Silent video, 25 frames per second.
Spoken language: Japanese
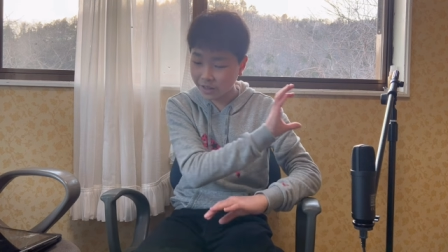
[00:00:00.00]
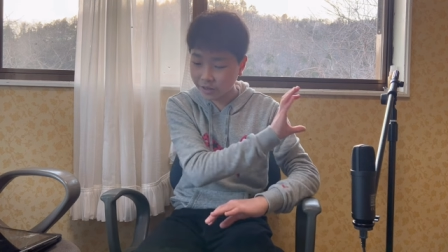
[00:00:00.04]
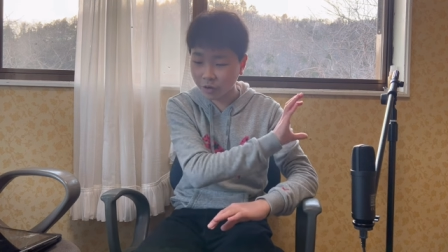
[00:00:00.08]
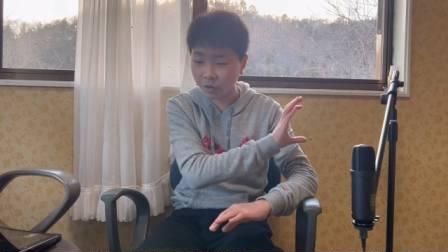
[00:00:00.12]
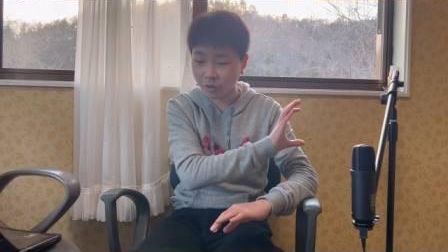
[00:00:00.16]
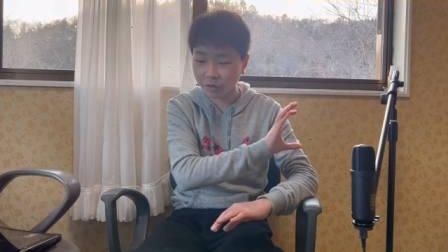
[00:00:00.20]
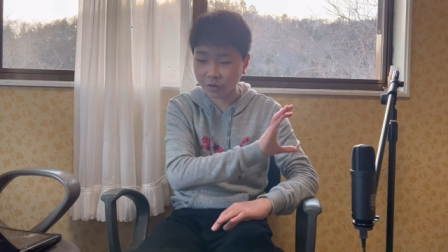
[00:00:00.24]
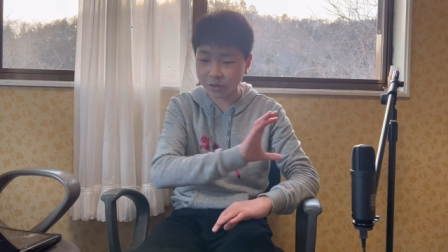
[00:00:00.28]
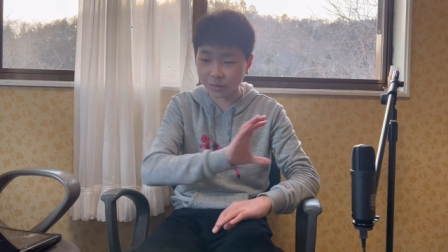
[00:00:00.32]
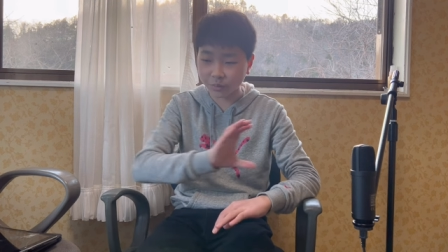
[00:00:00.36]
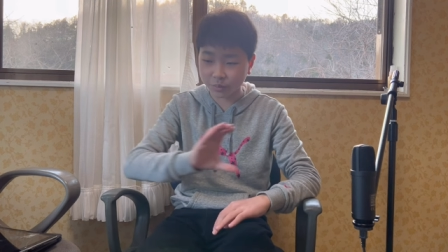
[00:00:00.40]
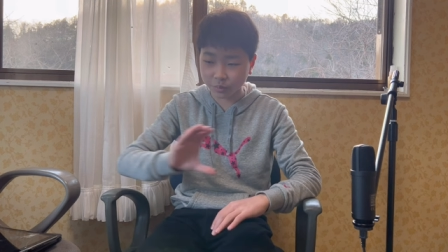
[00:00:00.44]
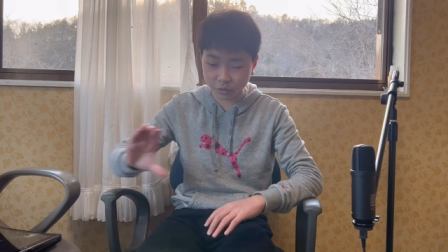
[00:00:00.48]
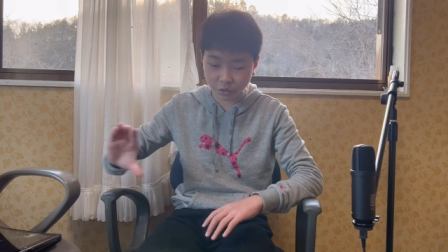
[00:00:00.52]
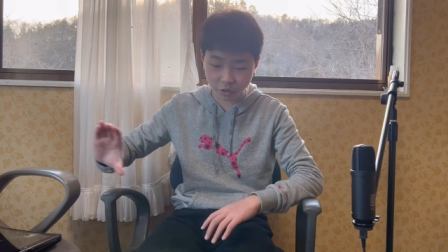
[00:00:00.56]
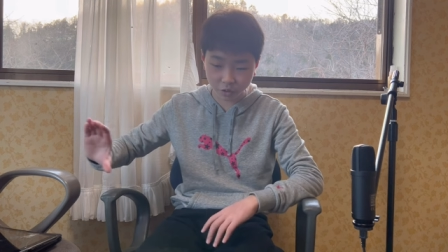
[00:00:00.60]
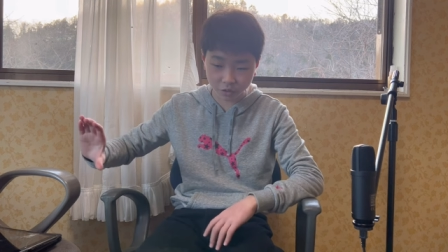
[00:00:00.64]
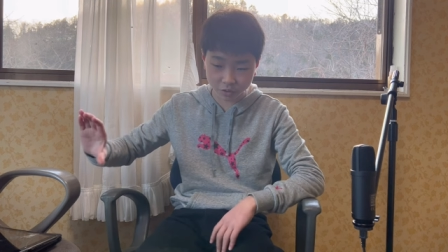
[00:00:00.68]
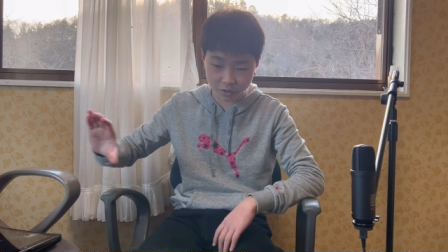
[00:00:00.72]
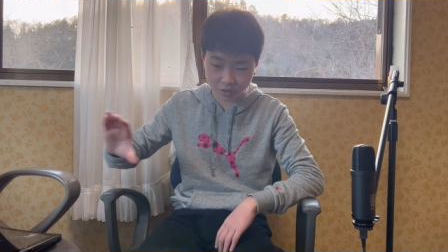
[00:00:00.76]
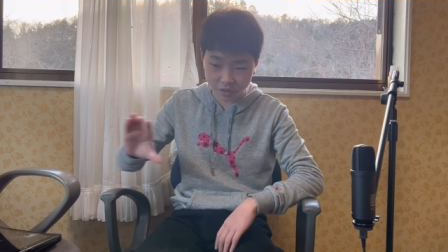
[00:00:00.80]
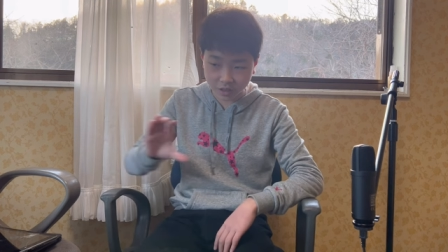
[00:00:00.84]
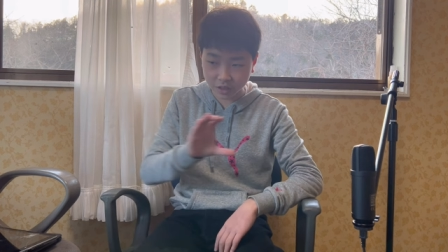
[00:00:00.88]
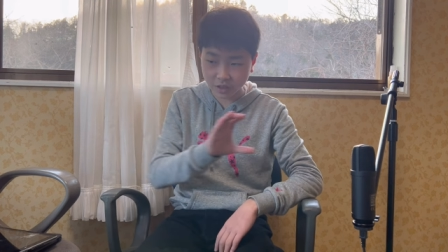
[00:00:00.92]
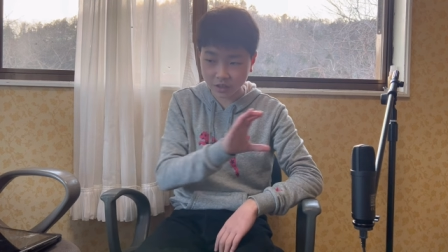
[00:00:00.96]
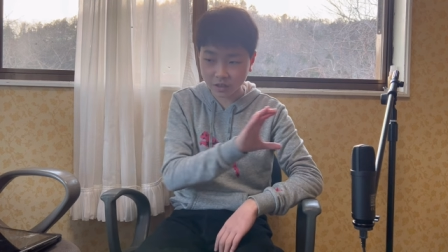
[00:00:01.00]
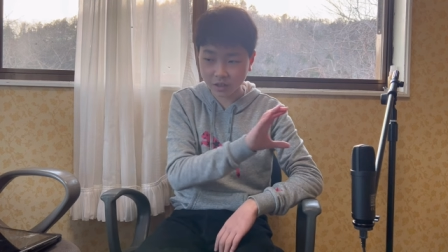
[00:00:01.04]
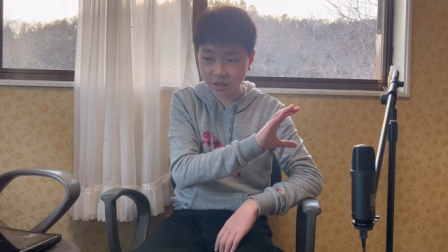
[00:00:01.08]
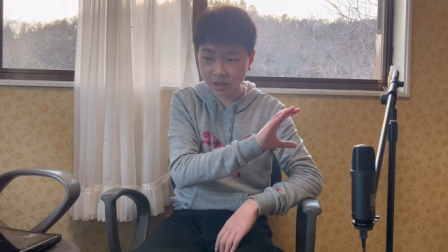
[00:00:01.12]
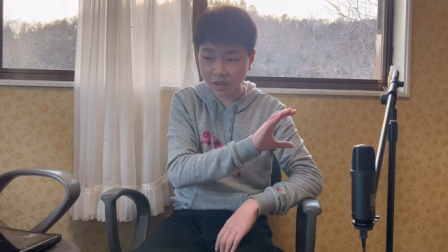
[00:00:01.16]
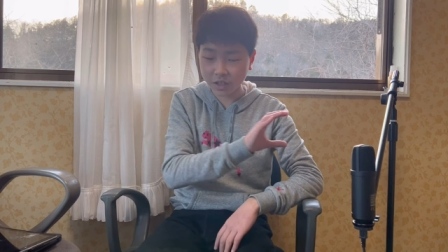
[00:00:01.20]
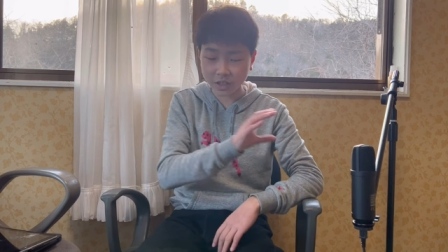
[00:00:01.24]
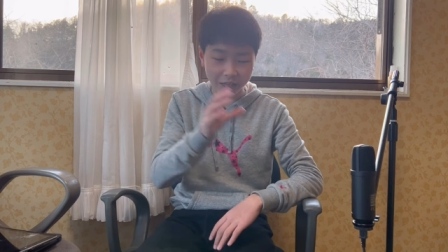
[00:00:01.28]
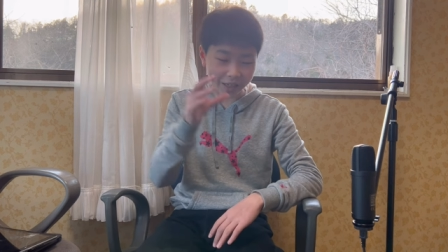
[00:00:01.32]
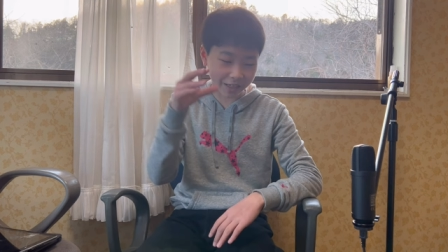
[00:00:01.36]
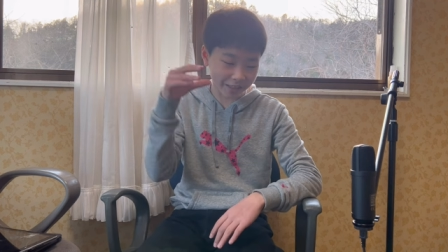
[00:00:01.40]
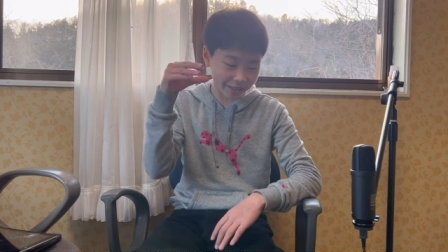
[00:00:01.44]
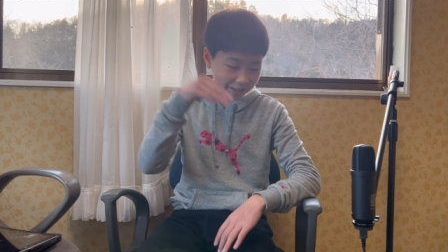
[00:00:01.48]
ここにブロって
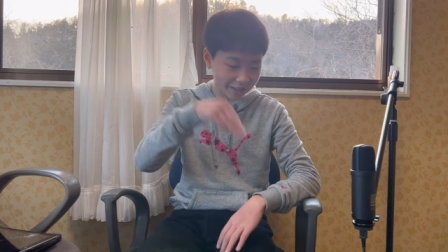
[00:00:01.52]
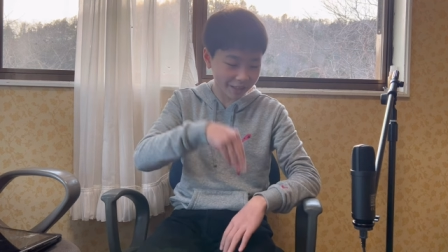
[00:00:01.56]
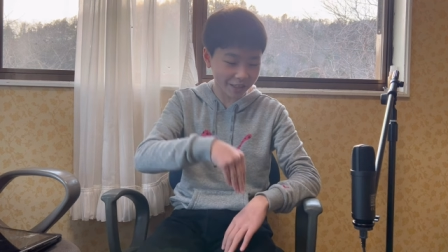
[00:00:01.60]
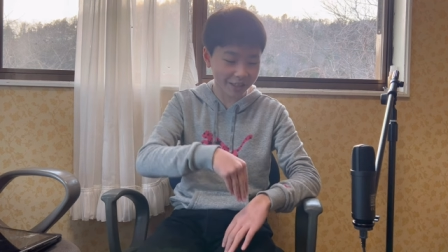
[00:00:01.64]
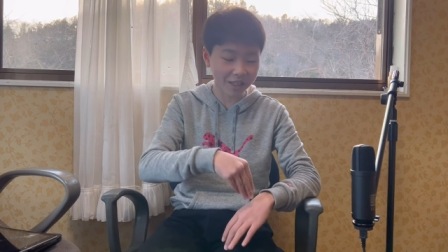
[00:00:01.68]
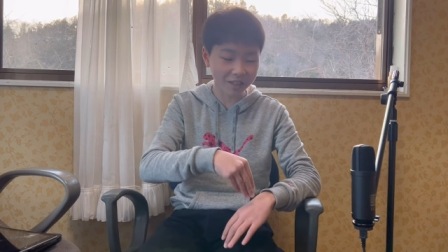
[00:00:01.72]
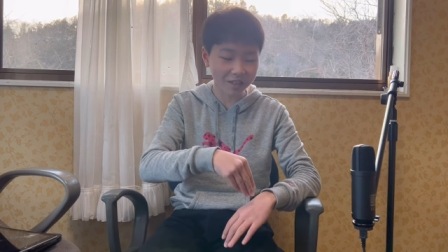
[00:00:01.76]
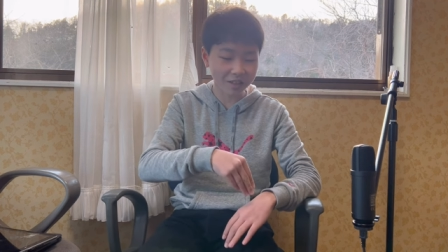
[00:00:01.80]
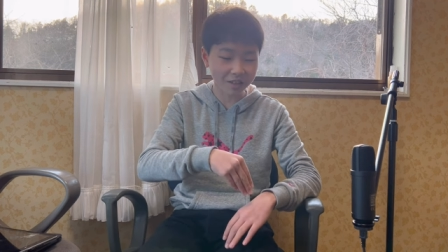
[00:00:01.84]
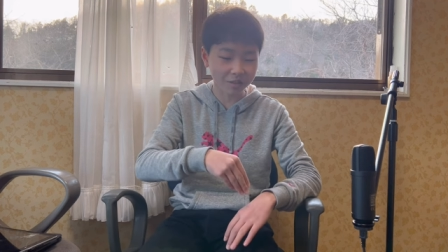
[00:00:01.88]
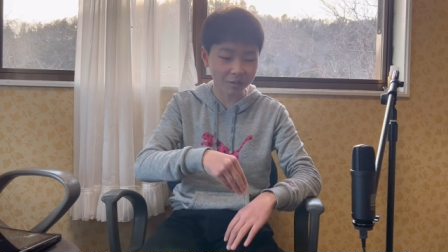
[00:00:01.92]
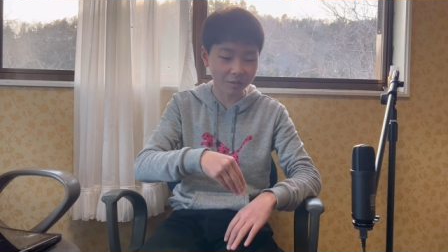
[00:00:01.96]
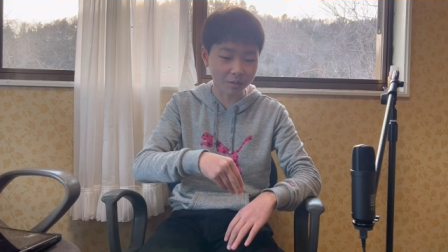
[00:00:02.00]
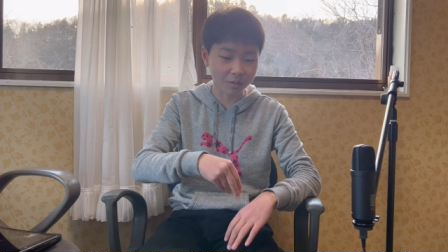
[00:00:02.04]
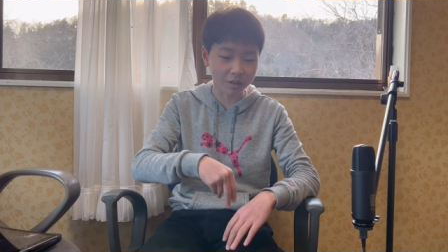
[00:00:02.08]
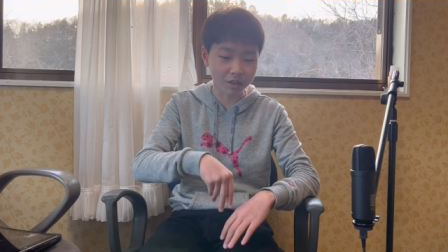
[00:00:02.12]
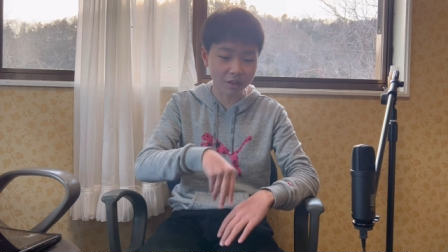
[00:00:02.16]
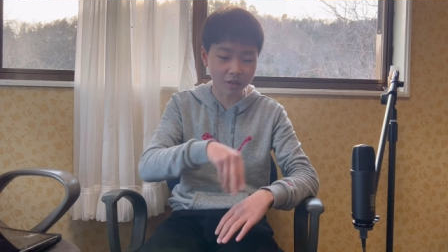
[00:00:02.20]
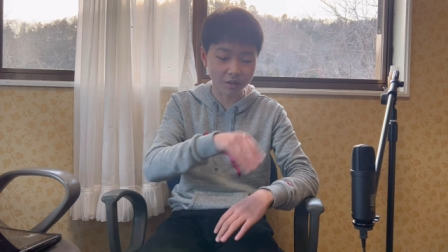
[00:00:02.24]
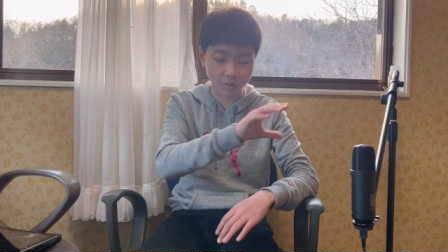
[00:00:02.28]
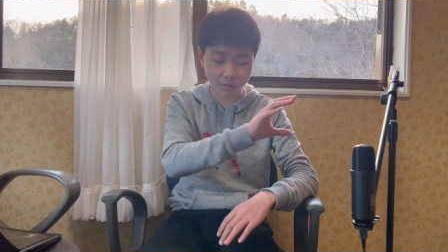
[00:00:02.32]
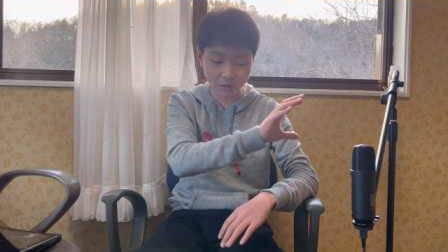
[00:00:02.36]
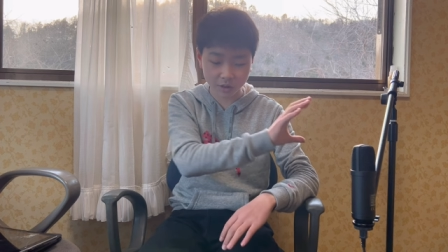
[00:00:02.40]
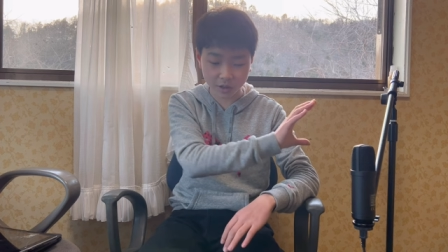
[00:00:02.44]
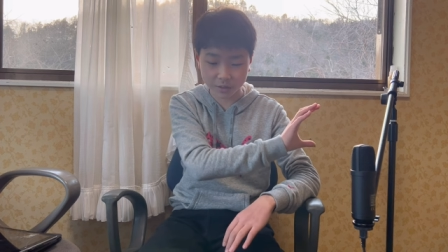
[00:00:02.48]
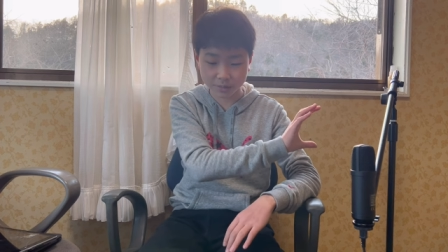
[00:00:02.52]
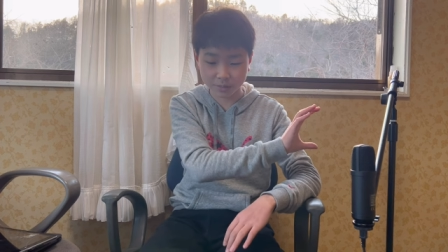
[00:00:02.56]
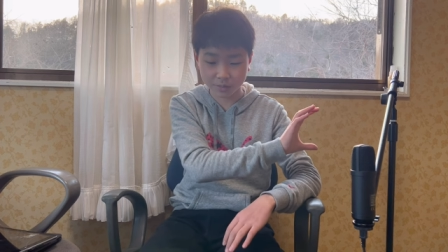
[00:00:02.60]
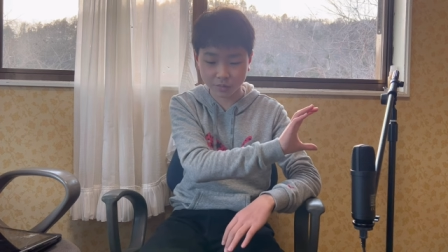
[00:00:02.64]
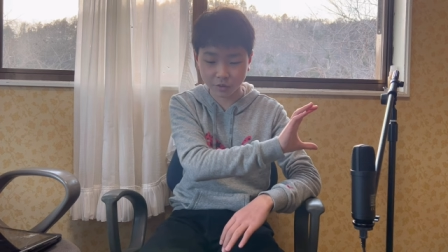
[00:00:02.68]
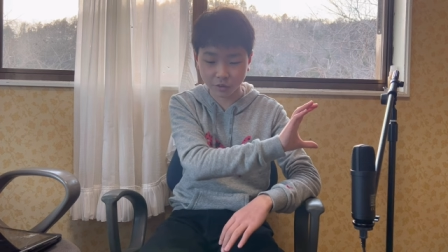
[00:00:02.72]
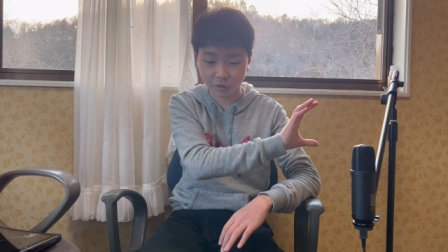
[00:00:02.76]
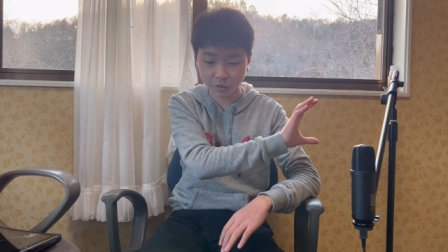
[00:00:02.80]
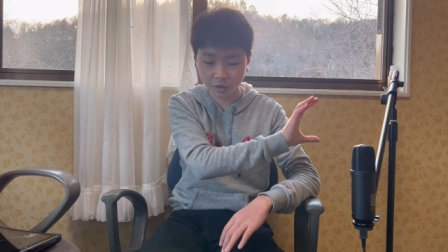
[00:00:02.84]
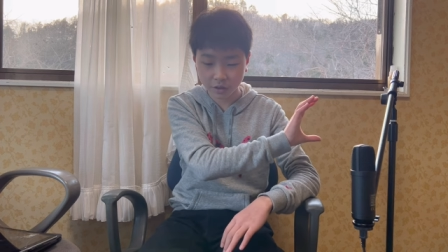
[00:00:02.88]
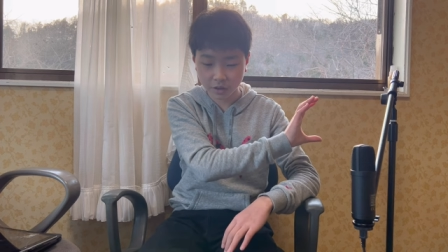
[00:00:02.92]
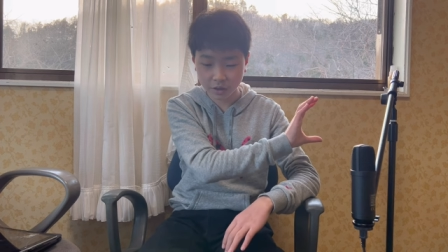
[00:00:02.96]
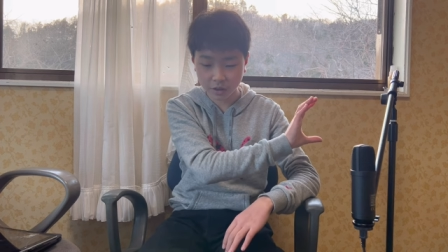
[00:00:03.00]
一回消えちゃったと思うんですけどもう一回
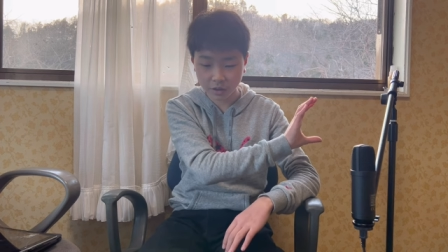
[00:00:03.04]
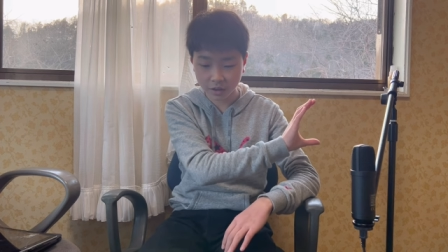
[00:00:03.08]
ブロ、はい、